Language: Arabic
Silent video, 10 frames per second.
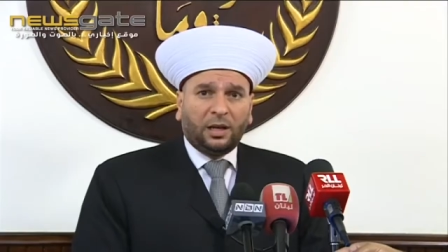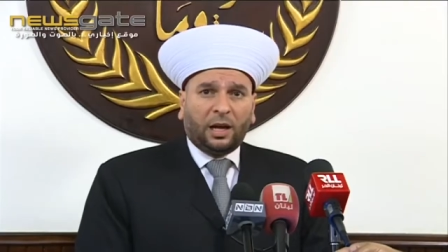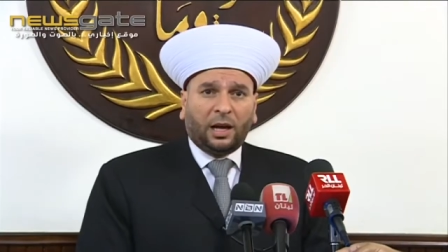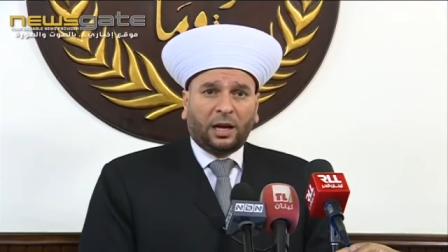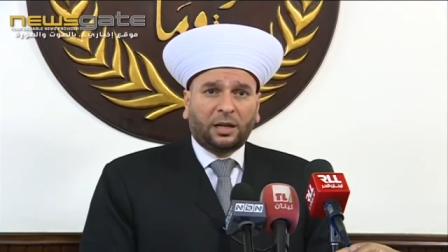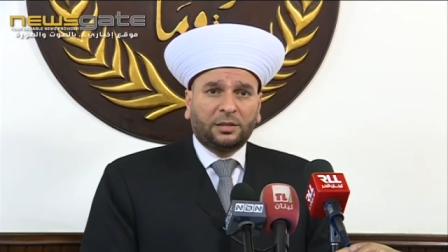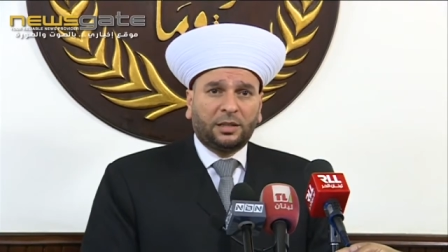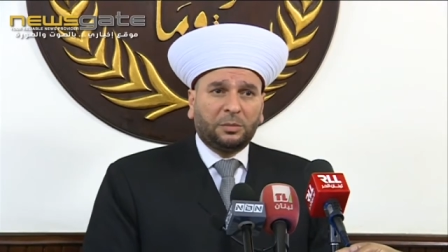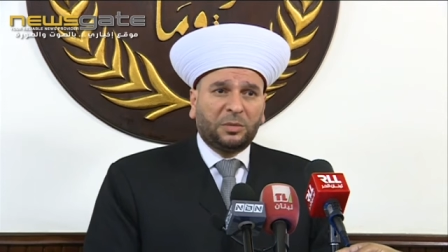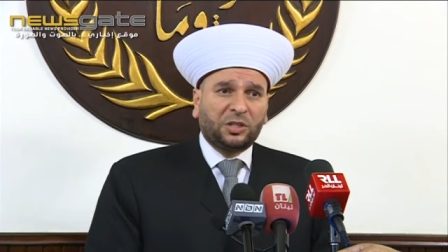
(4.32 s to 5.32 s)
عقد
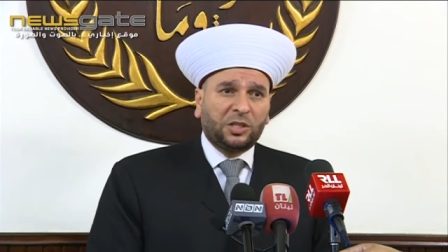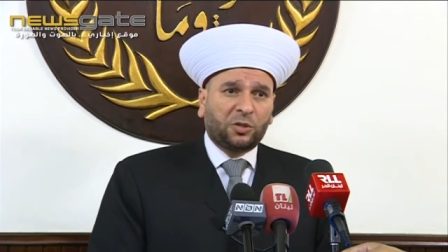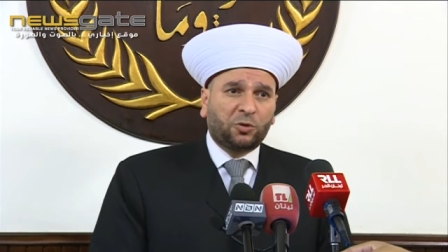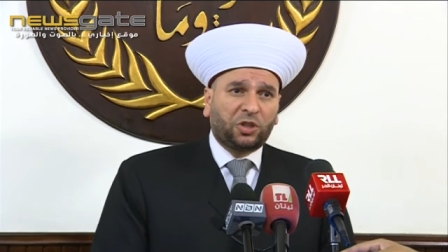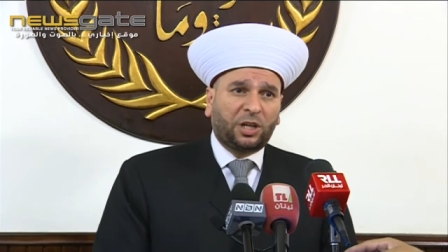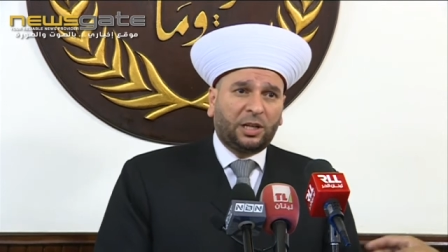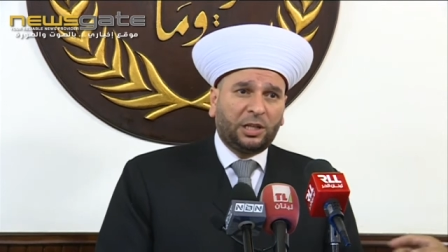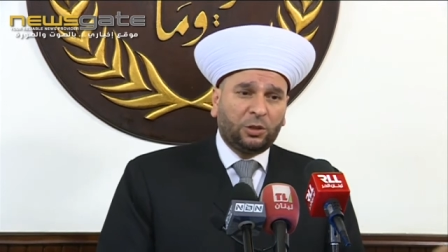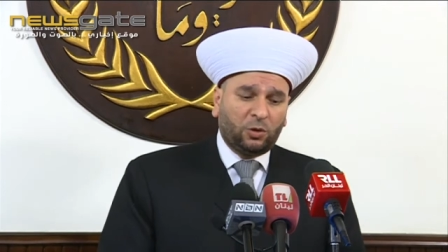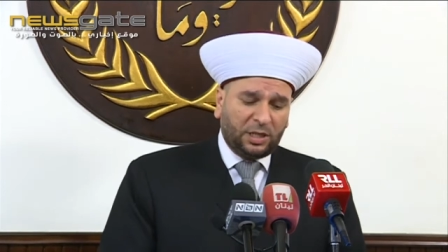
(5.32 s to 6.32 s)
المجلس
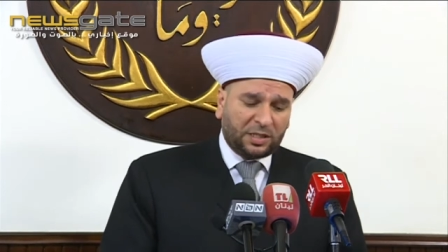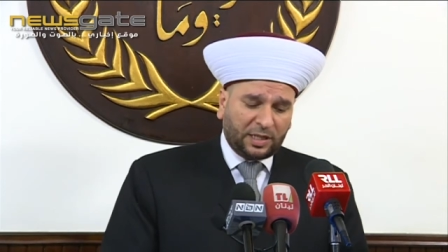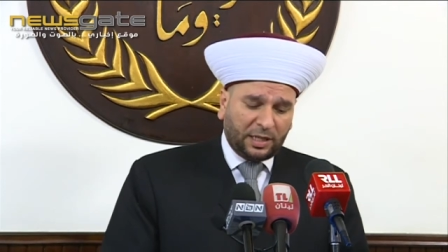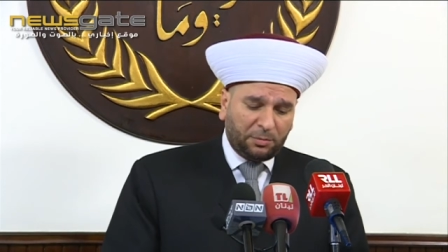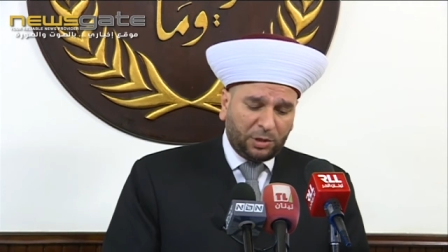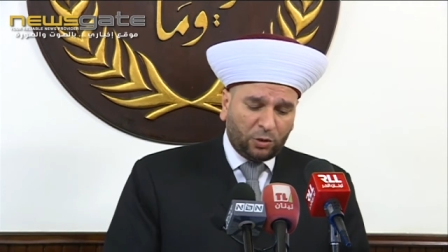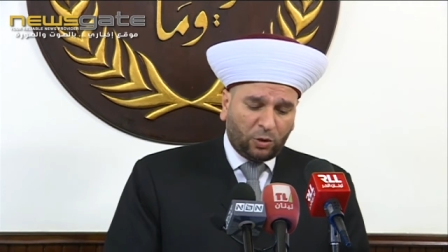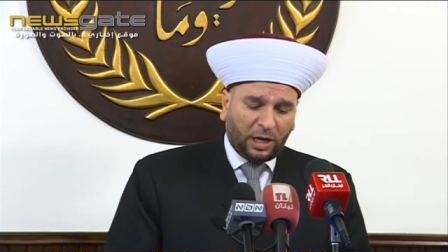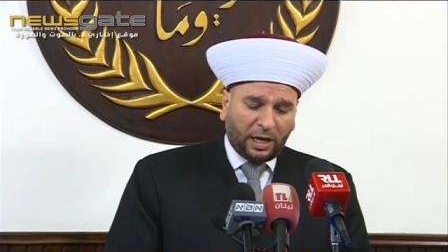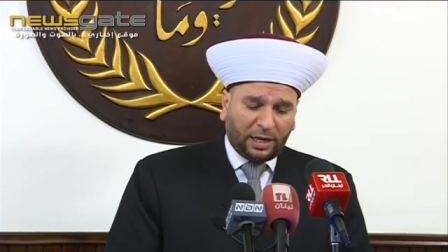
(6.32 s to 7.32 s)
الشرعي الاسلامي
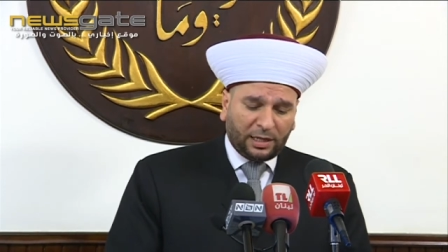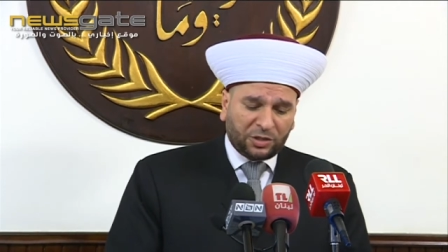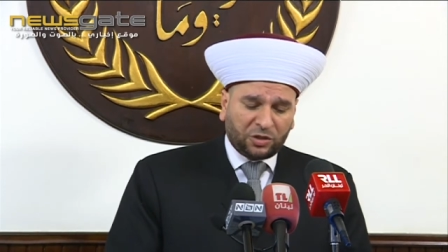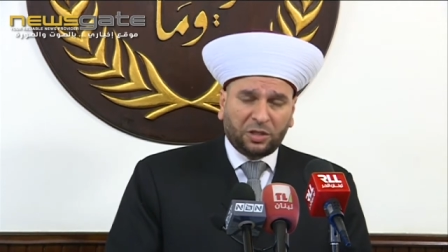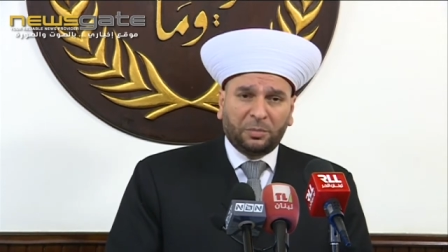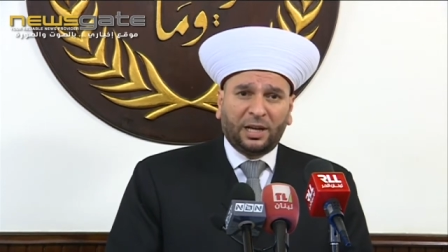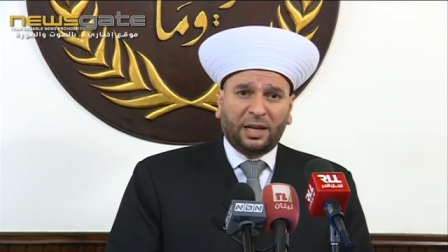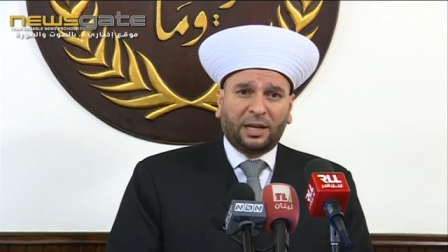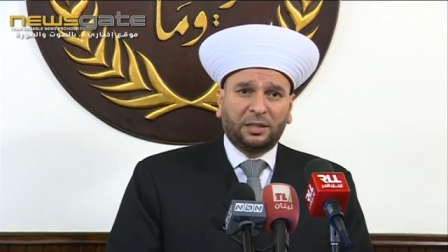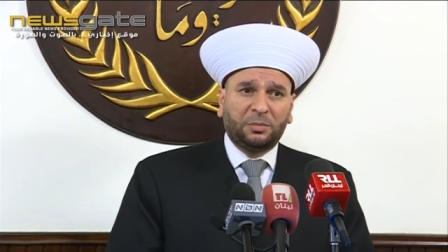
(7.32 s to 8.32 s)
الاعلى
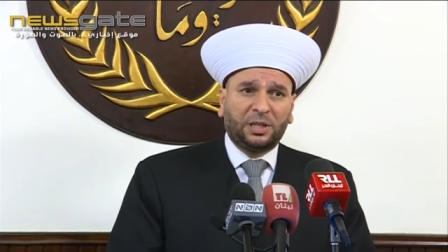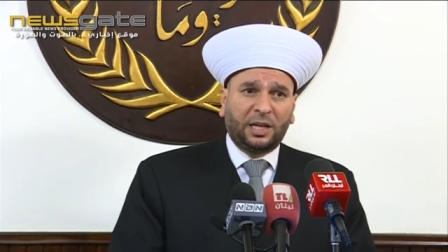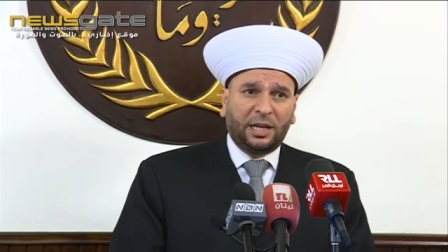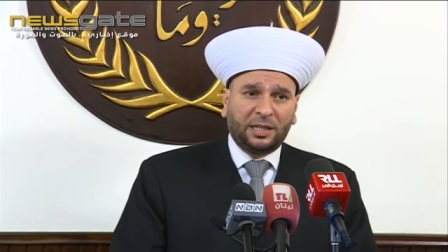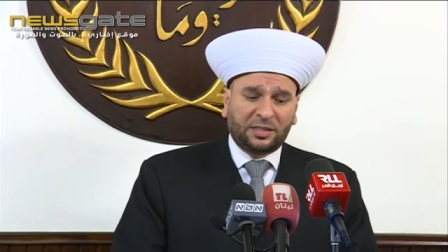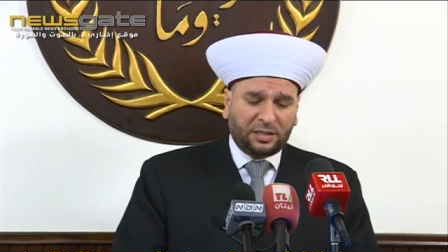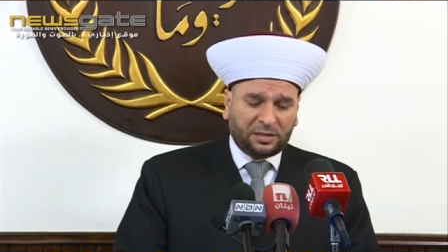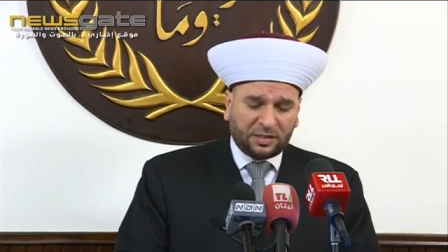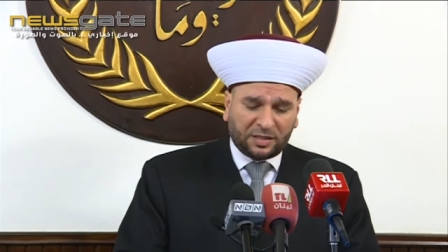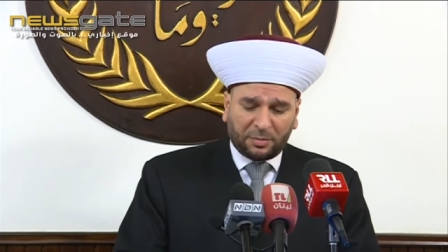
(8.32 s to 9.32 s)
اجتماعا
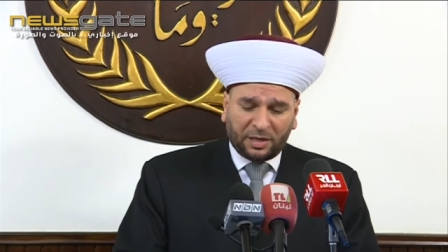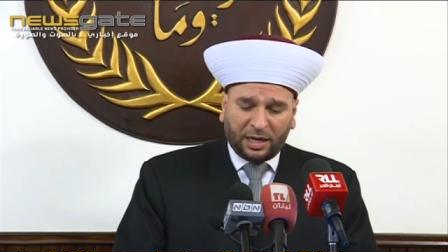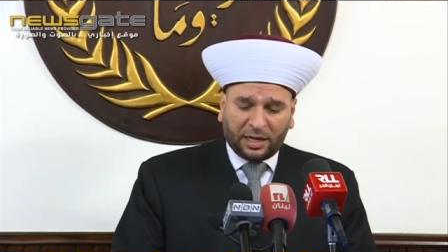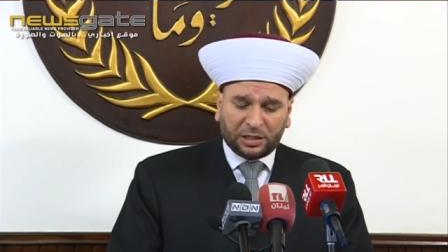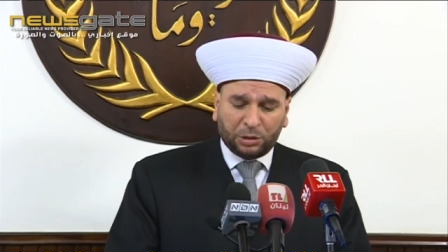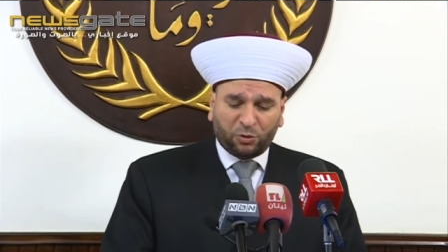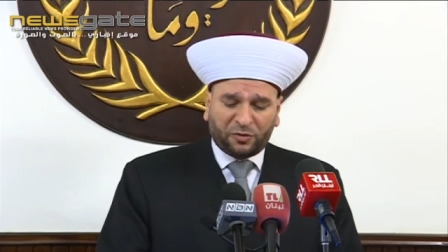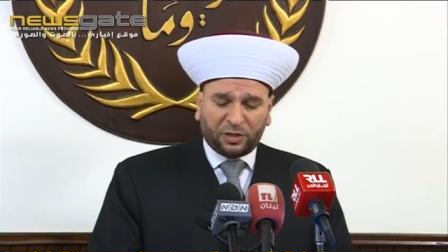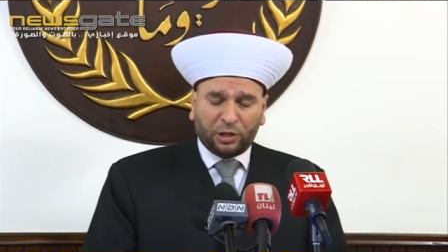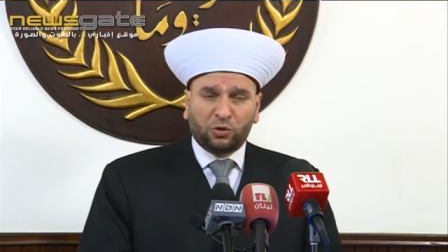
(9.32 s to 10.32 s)
برئاسه سماحه
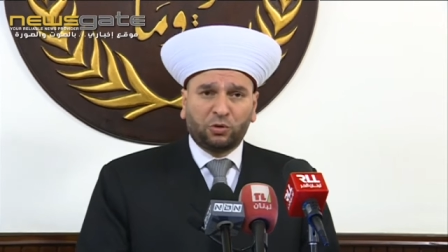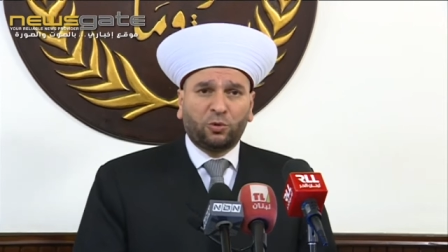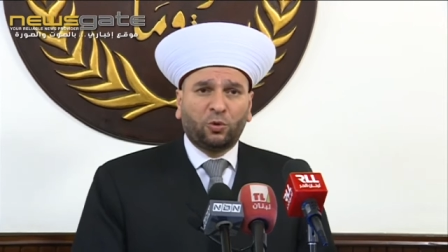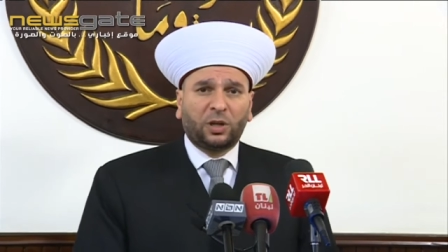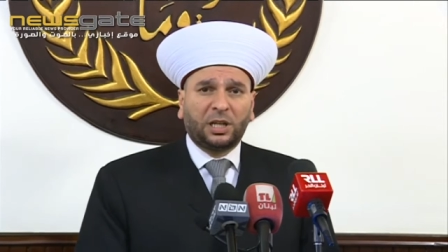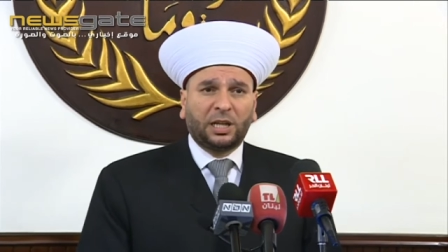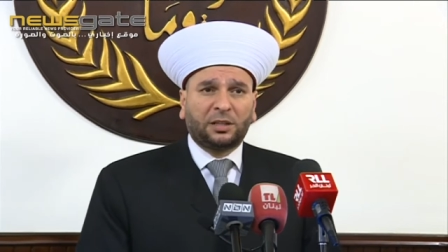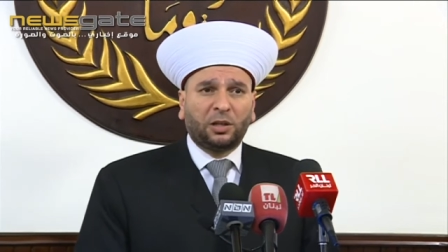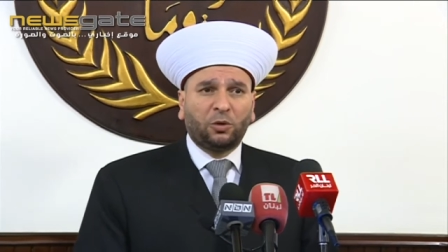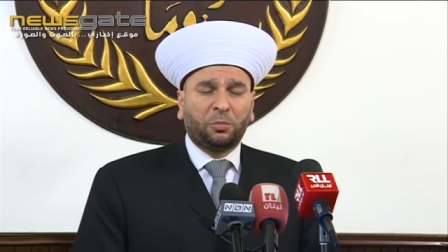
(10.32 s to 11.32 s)
مفتي
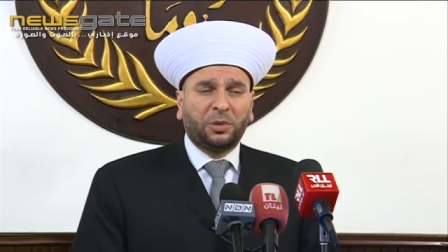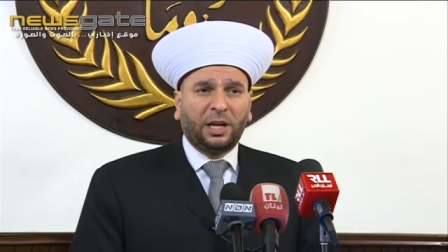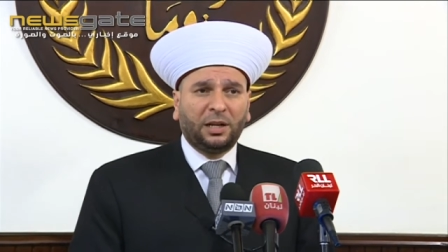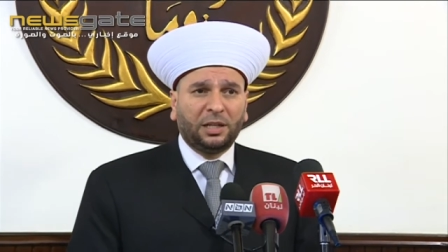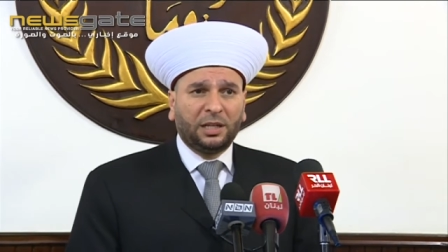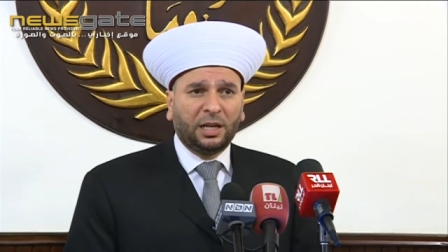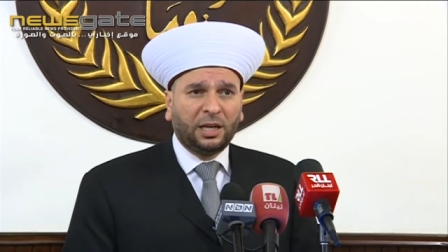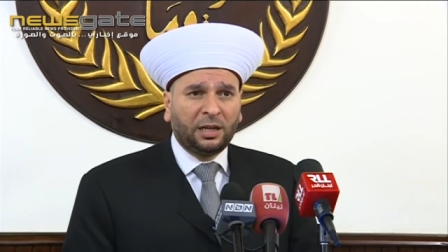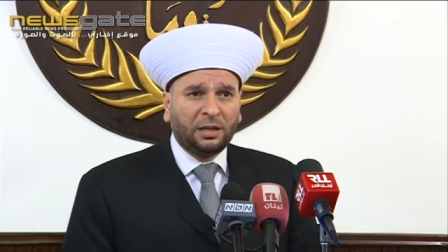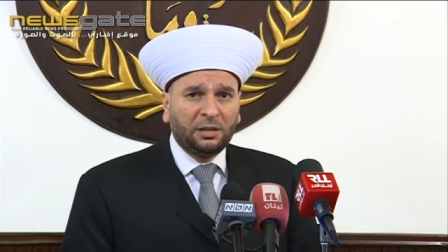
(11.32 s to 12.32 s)
الجمهوريه
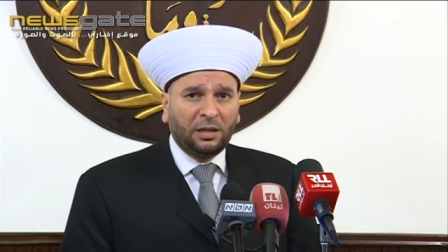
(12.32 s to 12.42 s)
اللبنانيه